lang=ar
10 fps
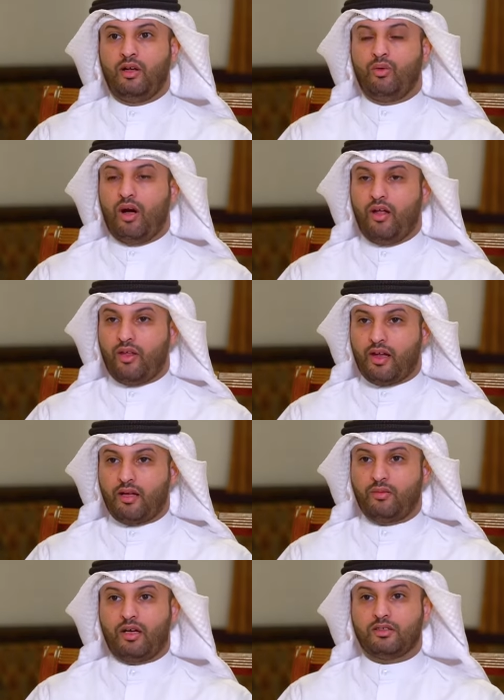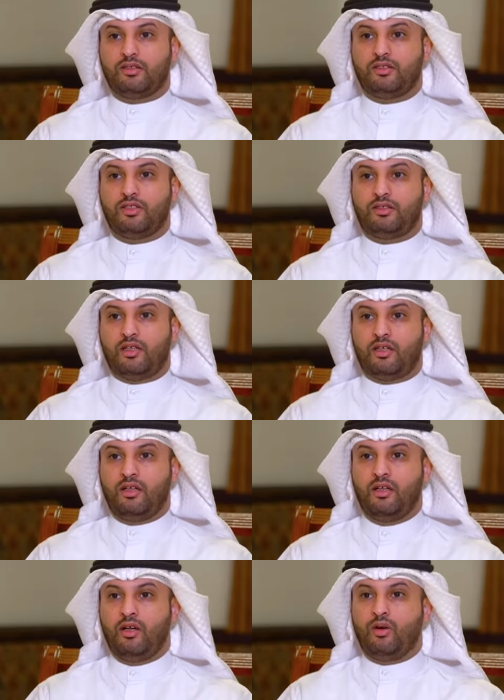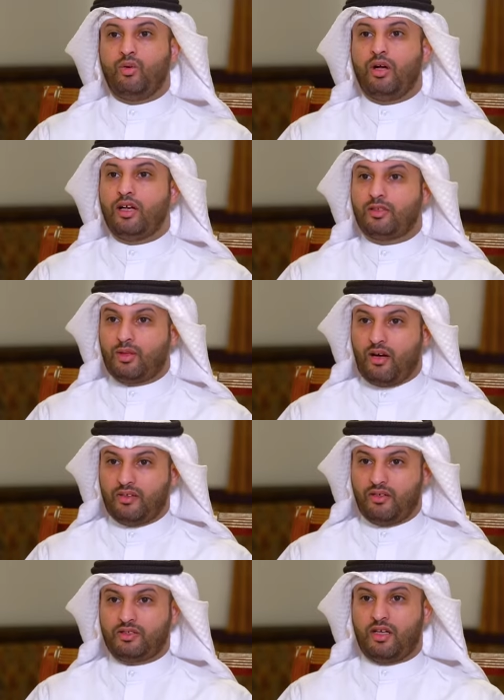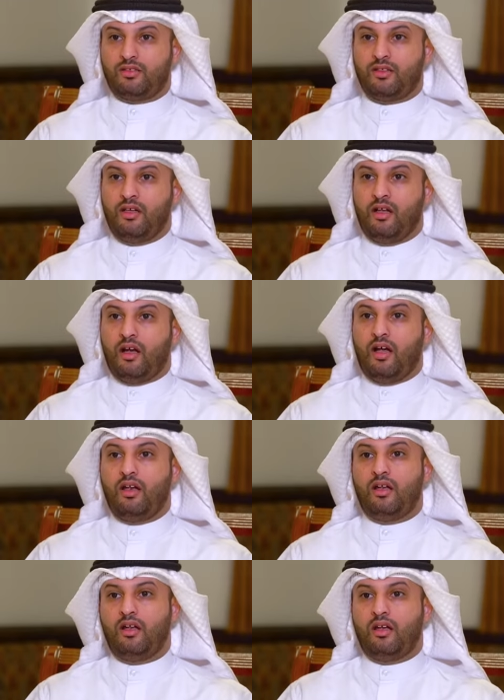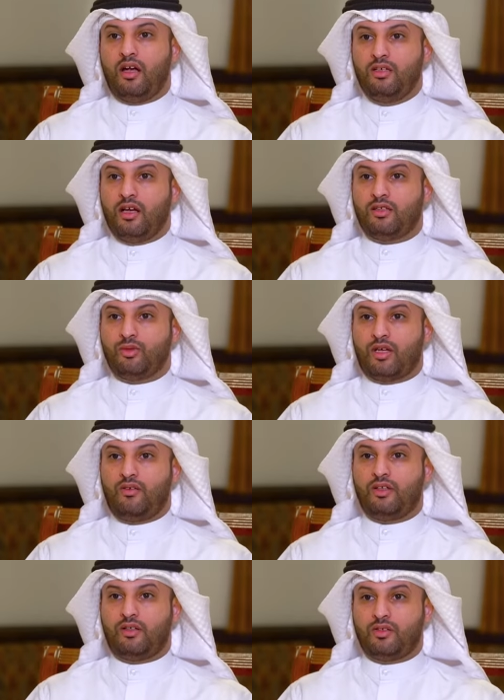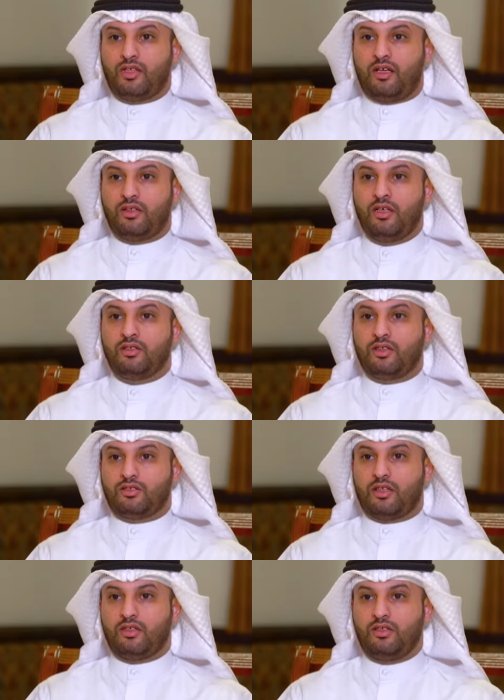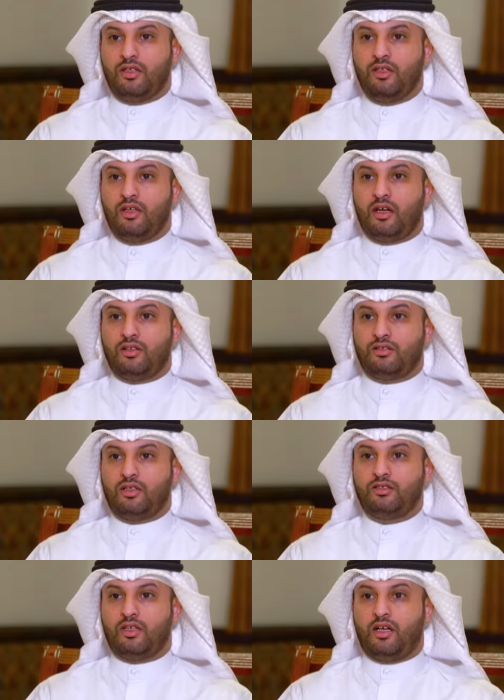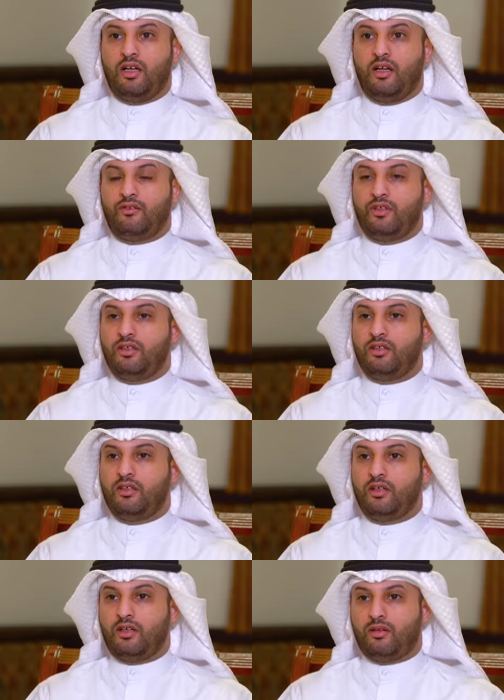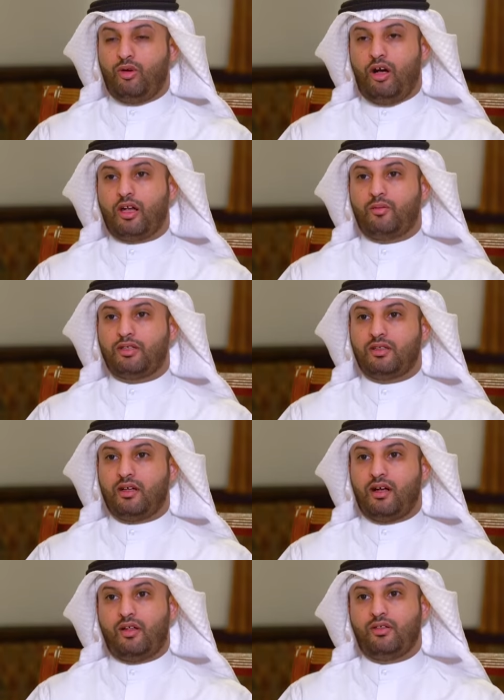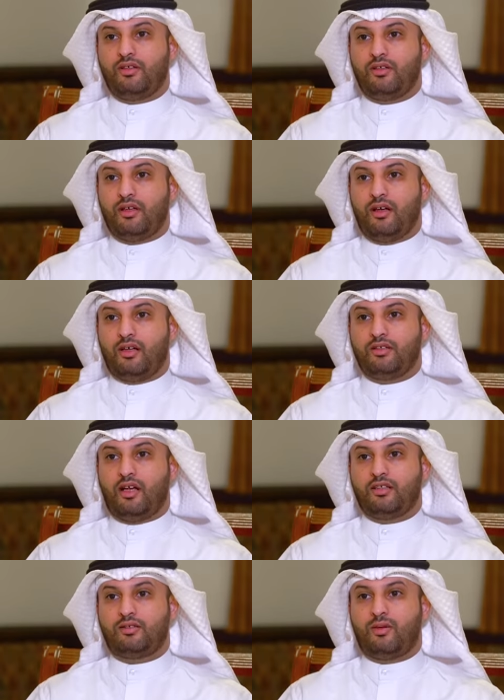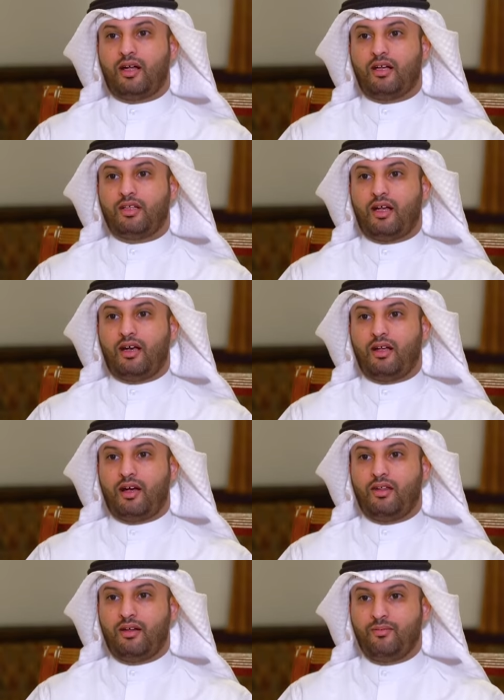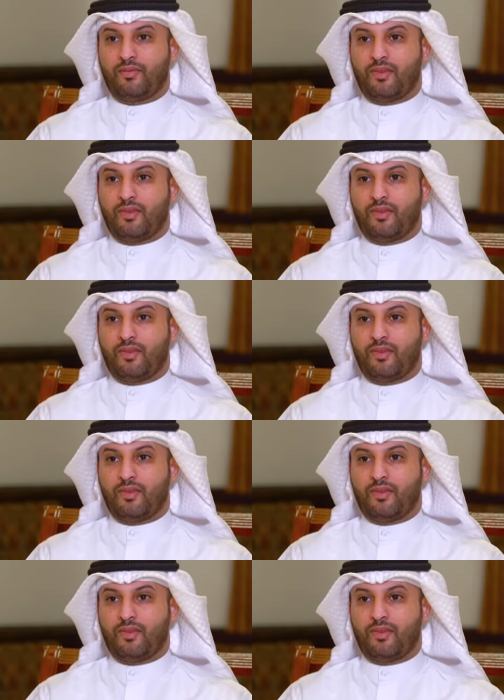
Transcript: وهذا رقم خطير جدا وهيئة مكافحة الفساد هل هيئة مكافحة الفساد تستطيع أن تنجح في محاربة هذه عدد البلاغات الهائل هذا